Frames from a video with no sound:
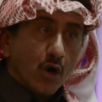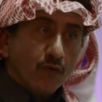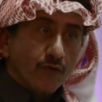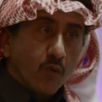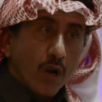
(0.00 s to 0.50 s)

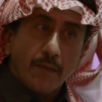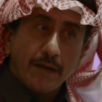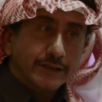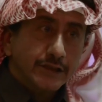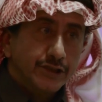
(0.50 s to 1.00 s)
اوفر والله
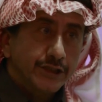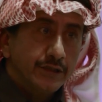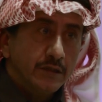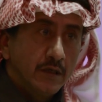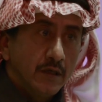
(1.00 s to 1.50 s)
بعد انت
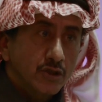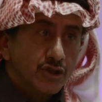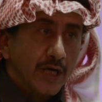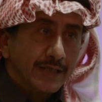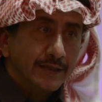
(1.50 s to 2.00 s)

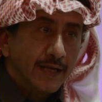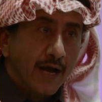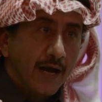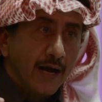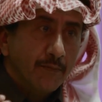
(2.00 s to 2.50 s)

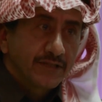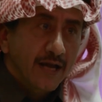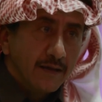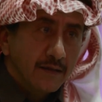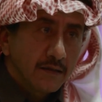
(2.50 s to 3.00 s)
صحتنا ابدا